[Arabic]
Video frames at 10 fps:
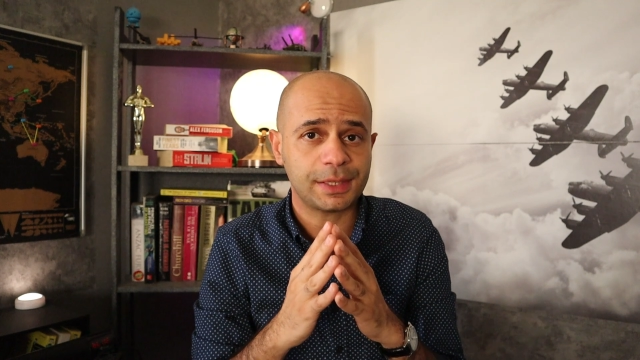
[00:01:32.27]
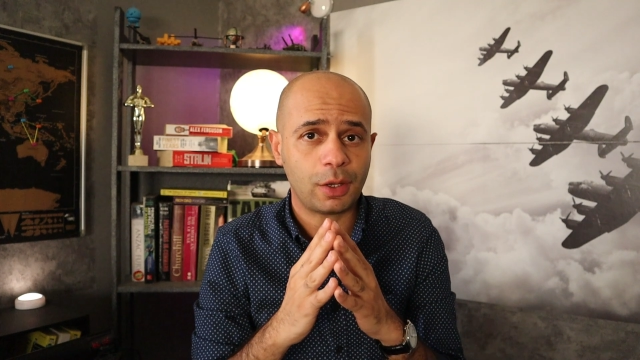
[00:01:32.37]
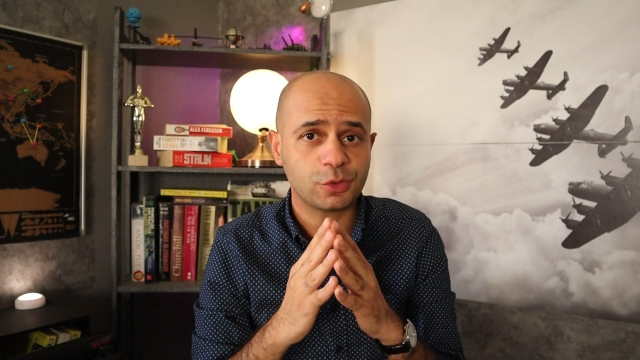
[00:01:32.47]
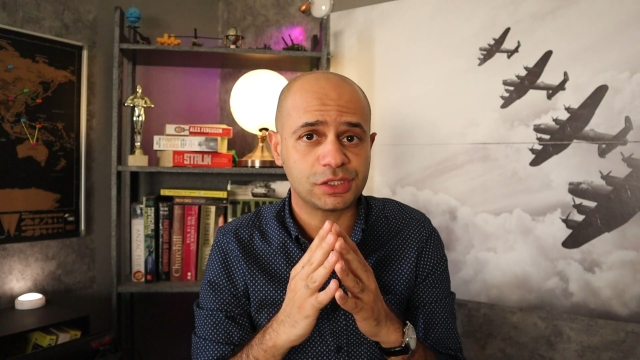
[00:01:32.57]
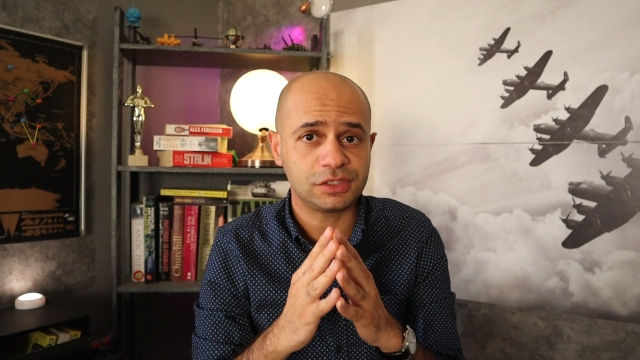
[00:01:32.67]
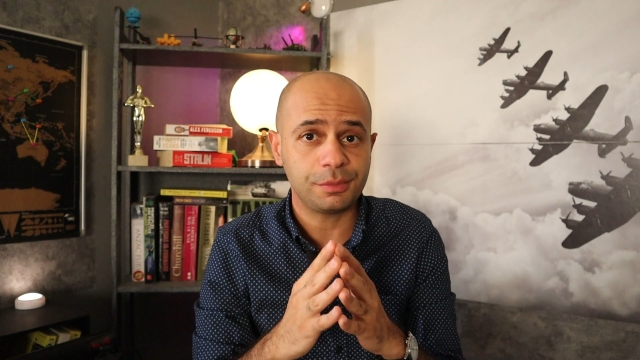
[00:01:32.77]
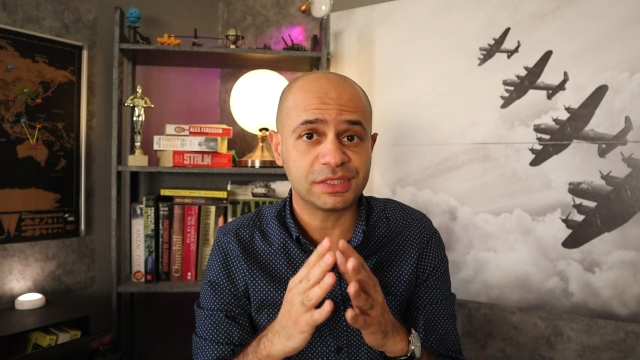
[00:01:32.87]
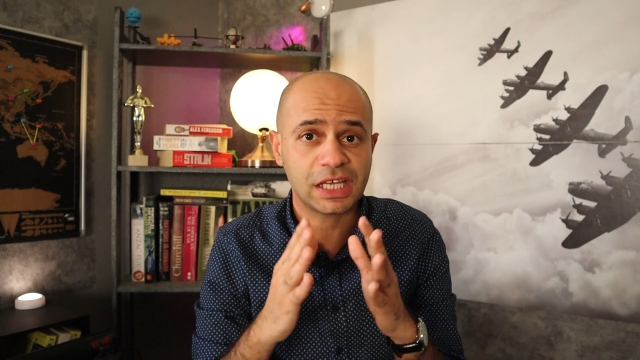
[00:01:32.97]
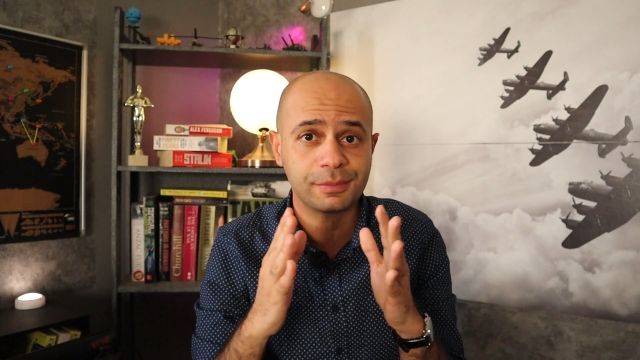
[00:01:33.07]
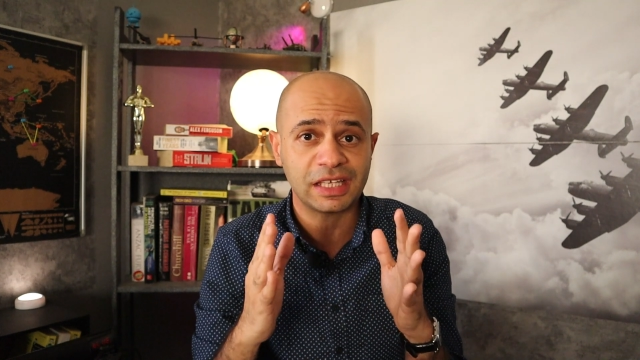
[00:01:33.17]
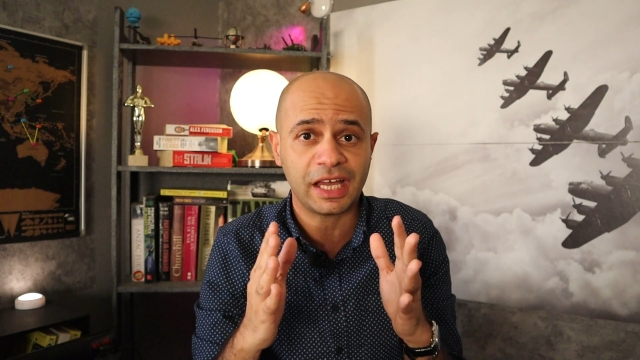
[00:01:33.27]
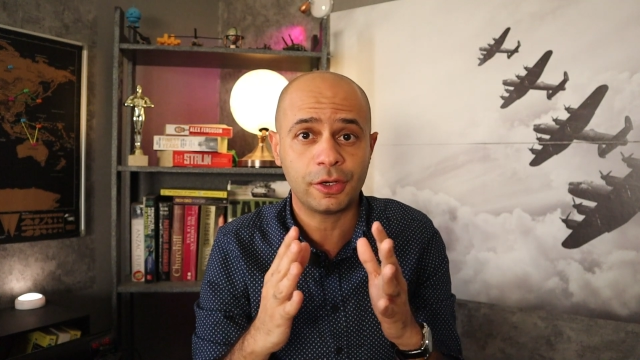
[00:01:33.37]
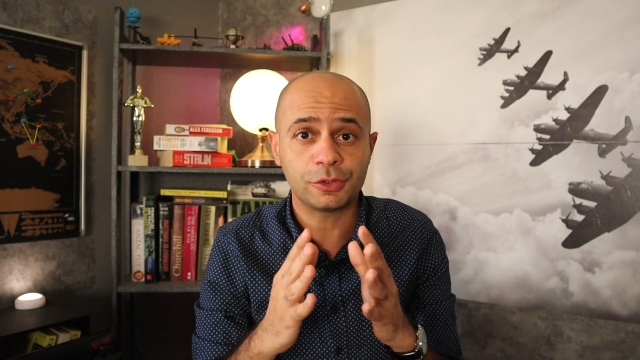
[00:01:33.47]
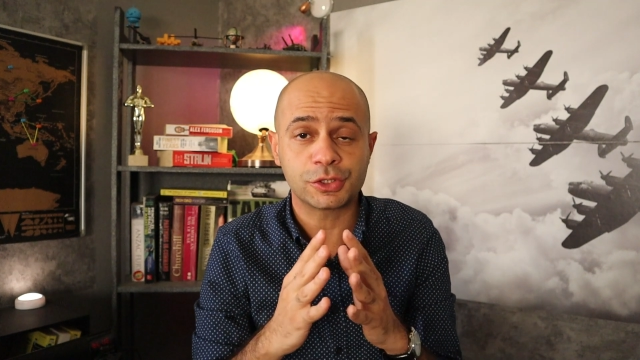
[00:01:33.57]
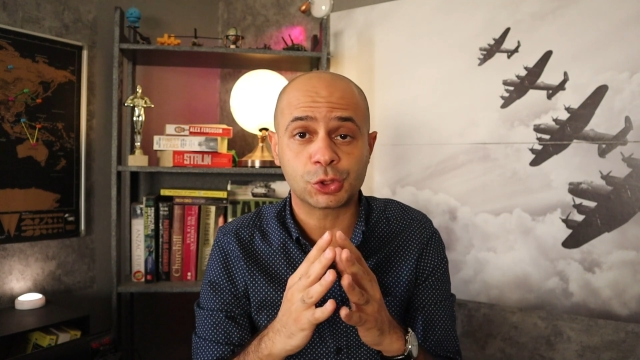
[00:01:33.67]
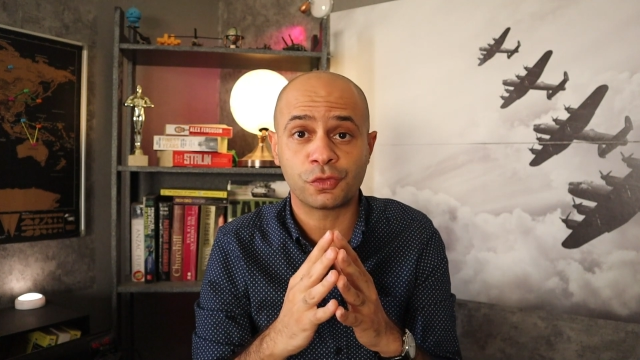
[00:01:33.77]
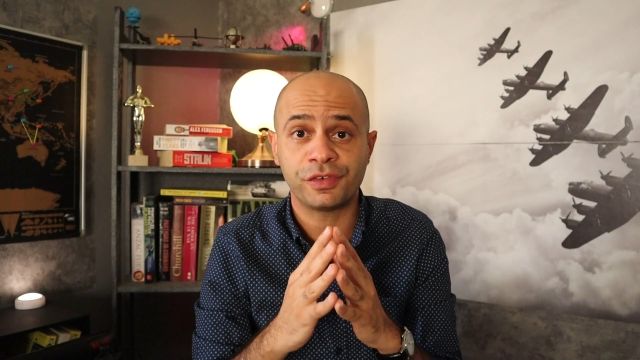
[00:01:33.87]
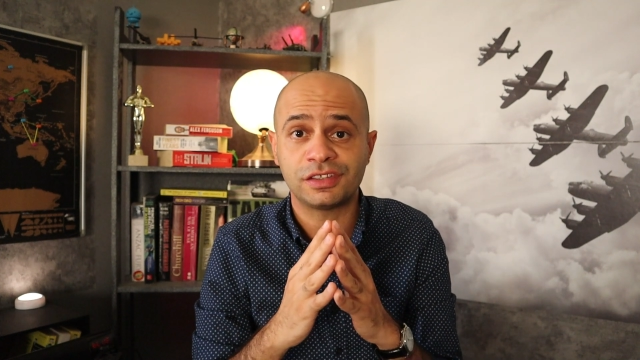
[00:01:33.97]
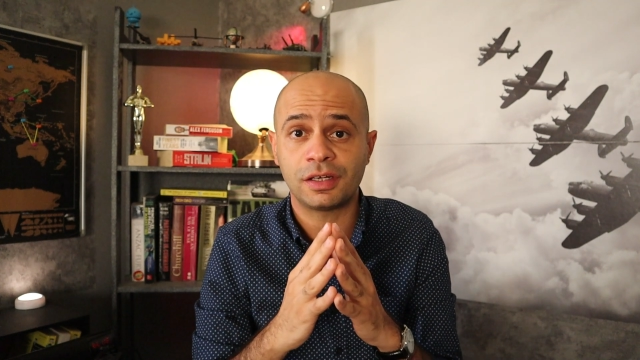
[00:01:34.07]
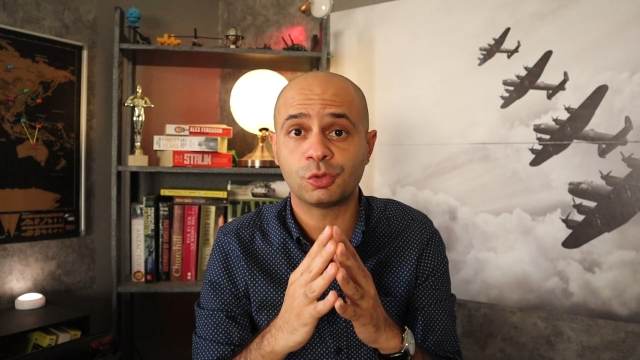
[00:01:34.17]
67 بسبب تعنت
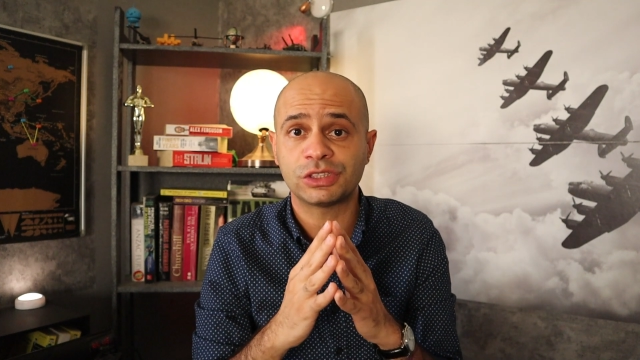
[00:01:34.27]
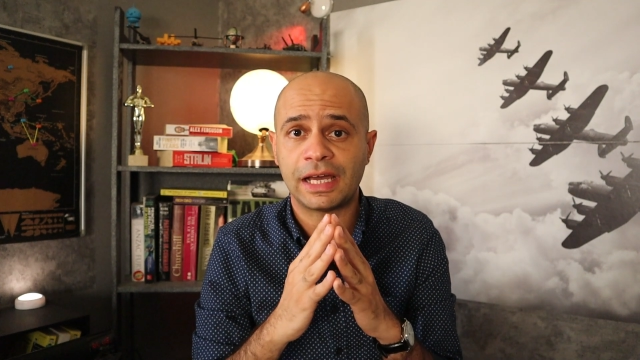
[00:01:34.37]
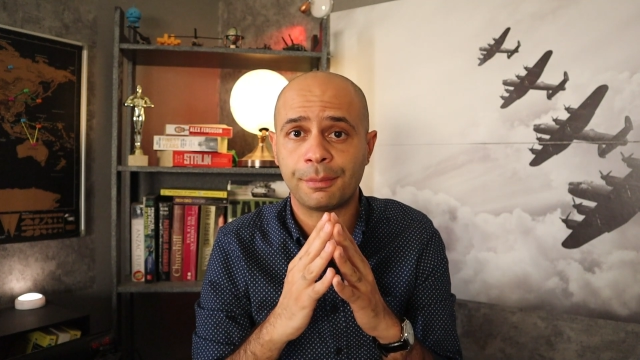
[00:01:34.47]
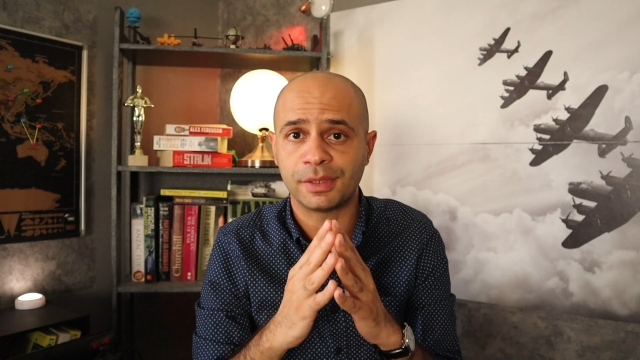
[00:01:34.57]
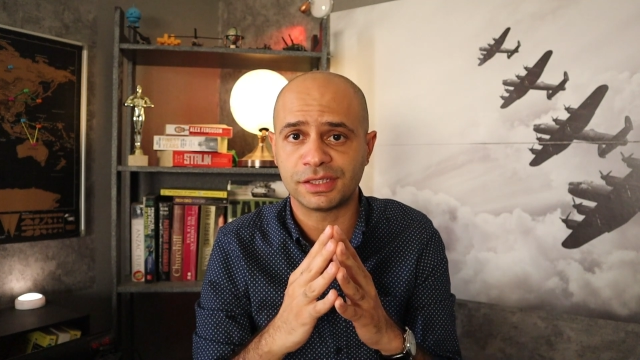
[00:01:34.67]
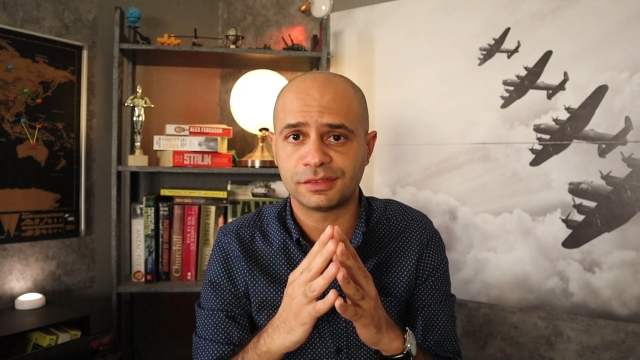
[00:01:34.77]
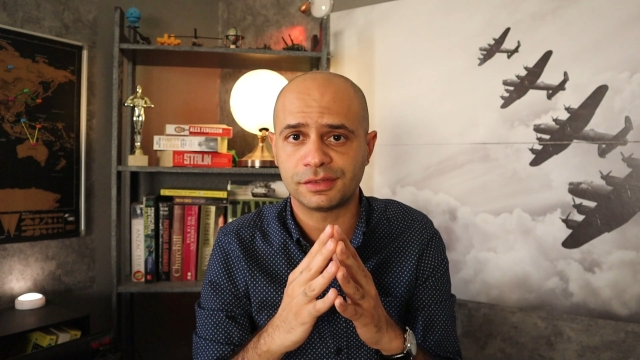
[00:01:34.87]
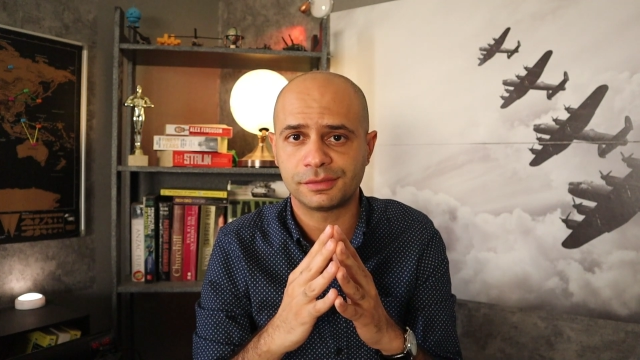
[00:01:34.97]
السوفيت المتعمد